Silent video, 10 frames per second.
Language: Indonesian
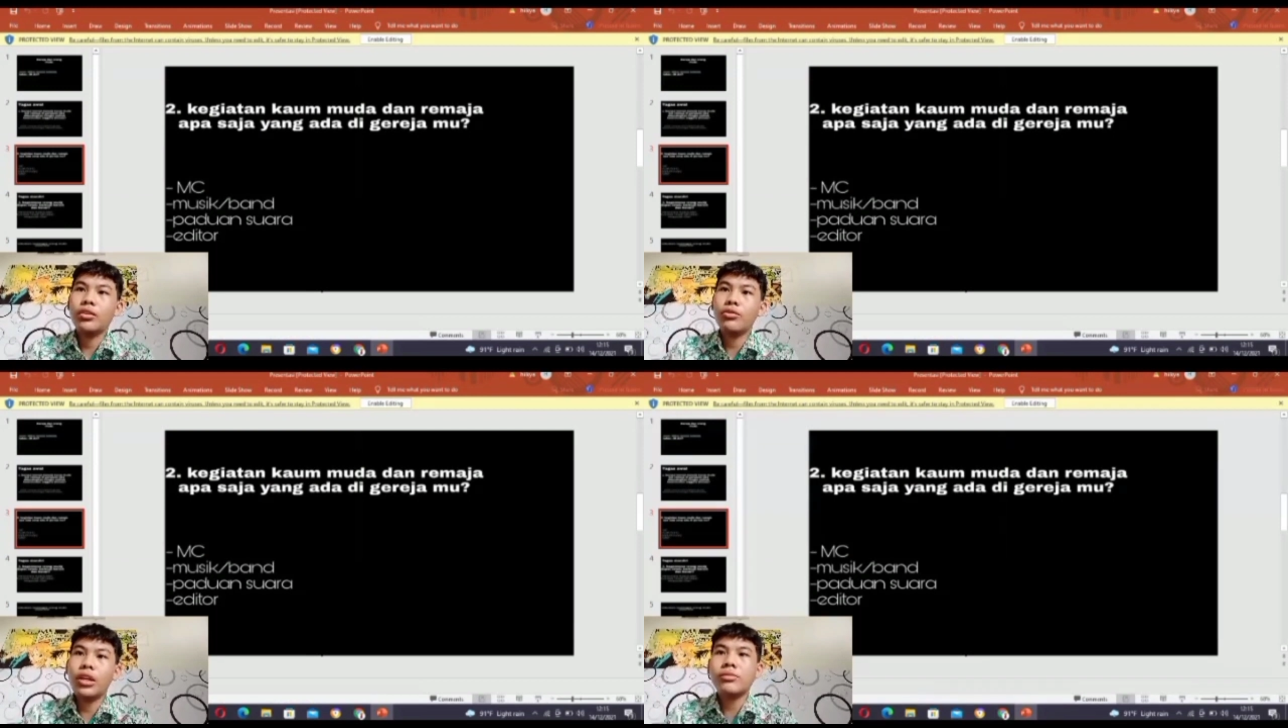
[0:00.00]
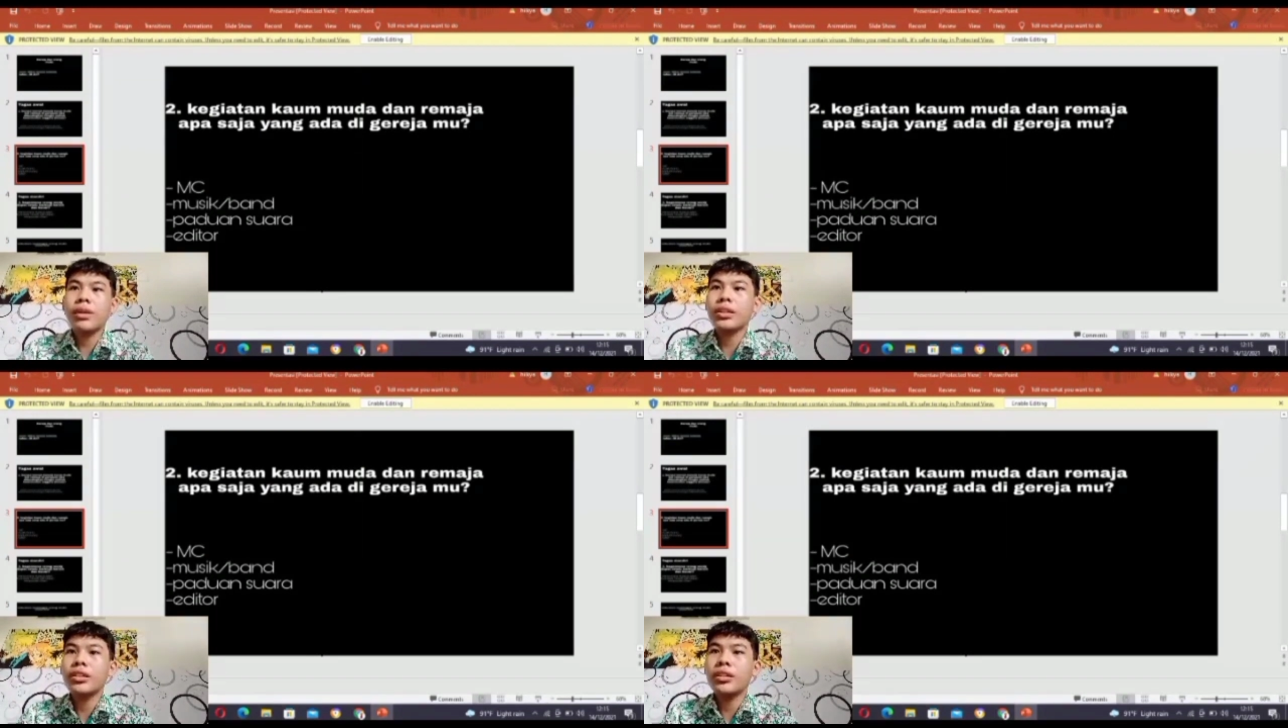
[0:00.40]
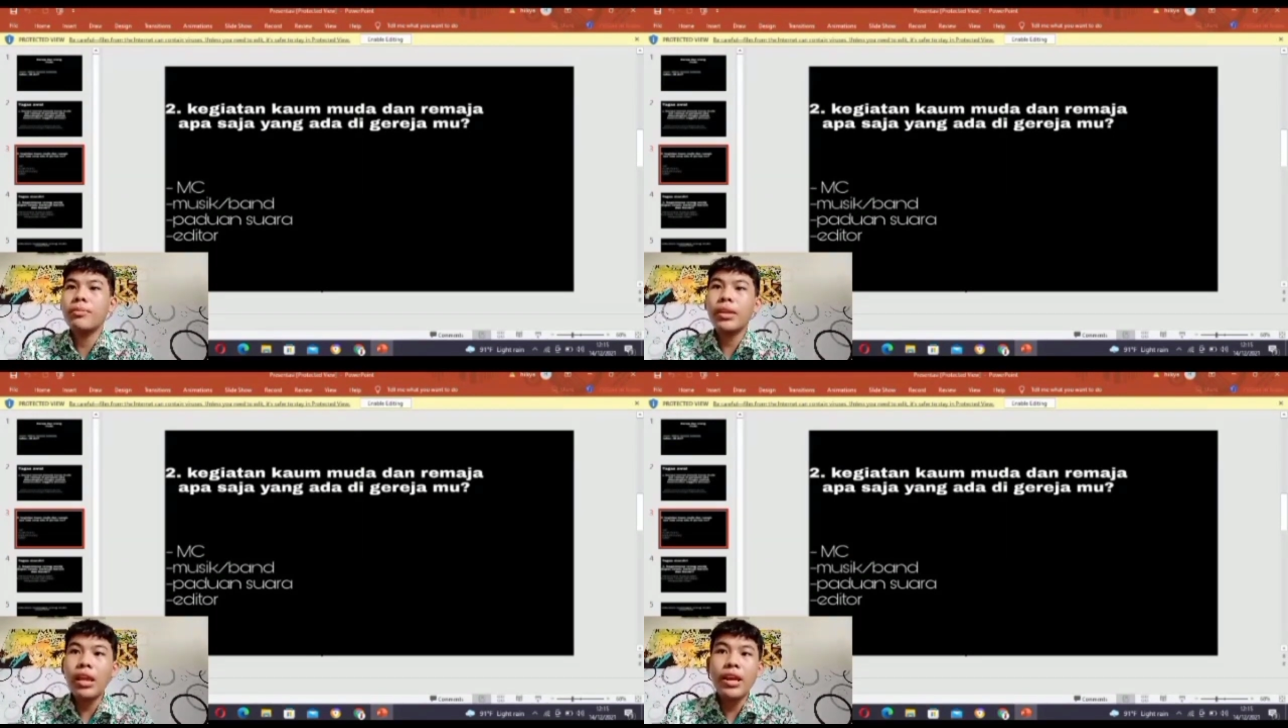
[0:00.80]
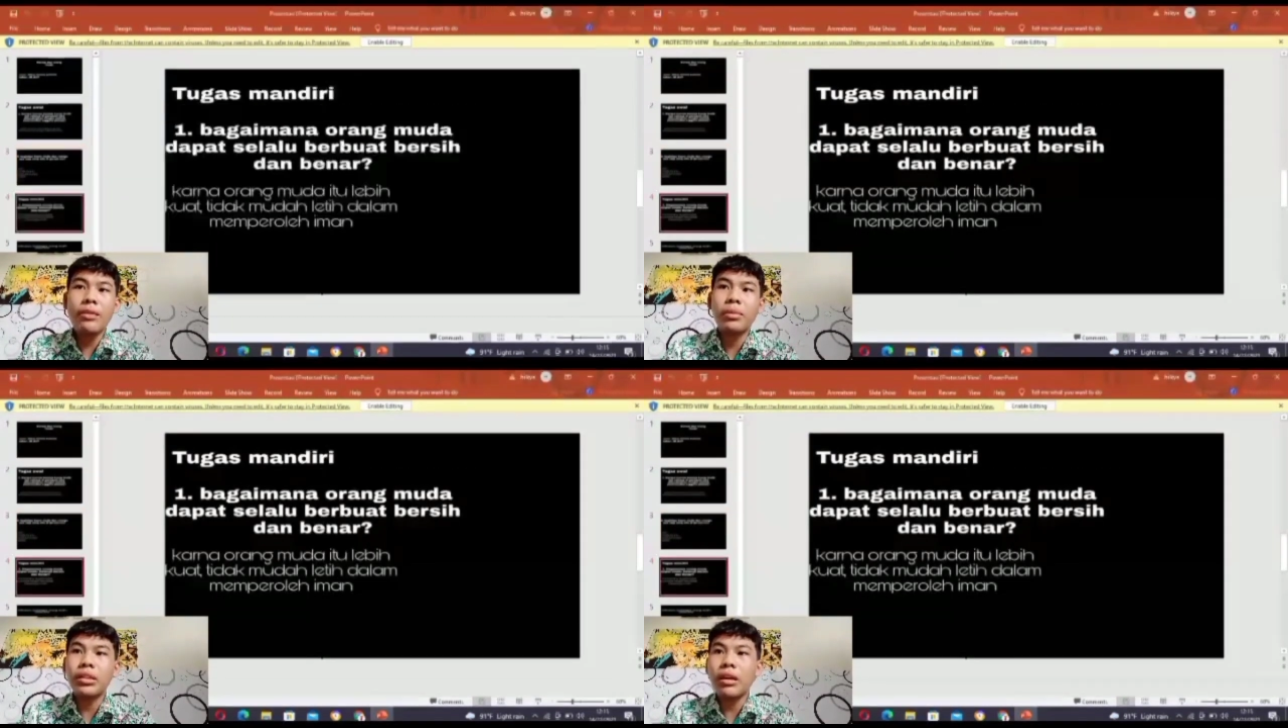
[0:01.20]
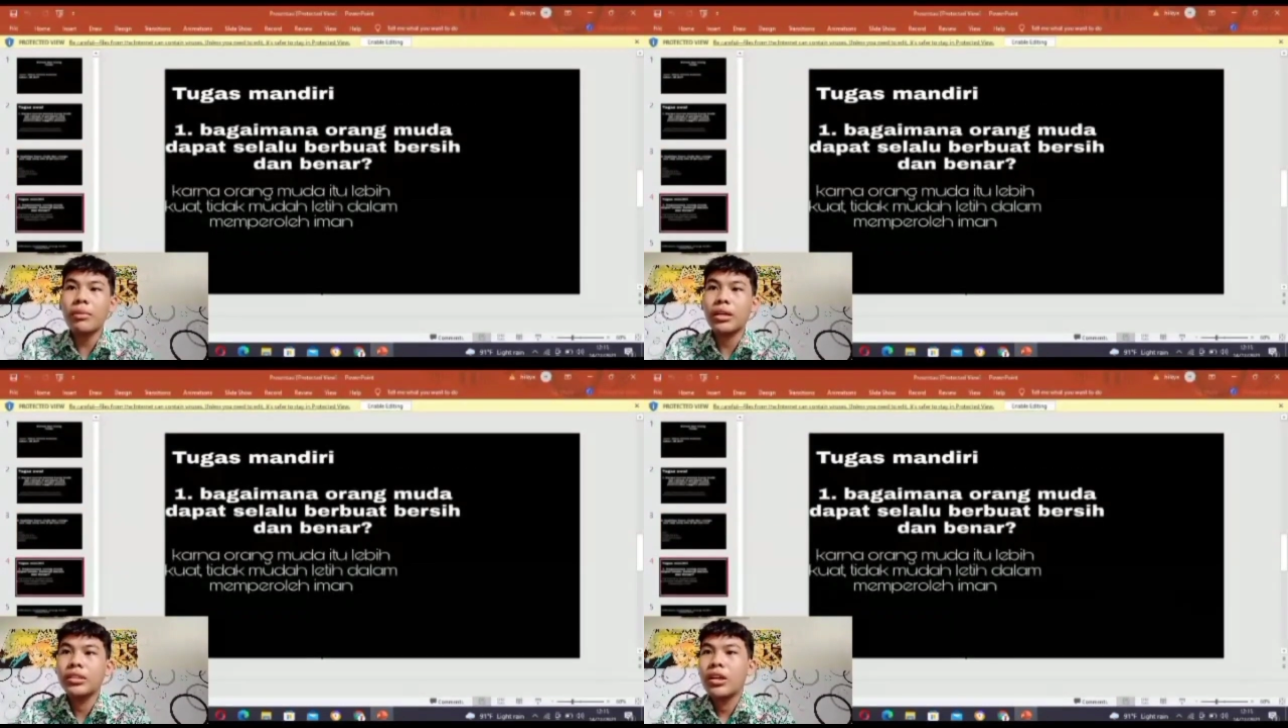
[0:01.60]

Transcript: Tugas mandiri pertanyaan pertama,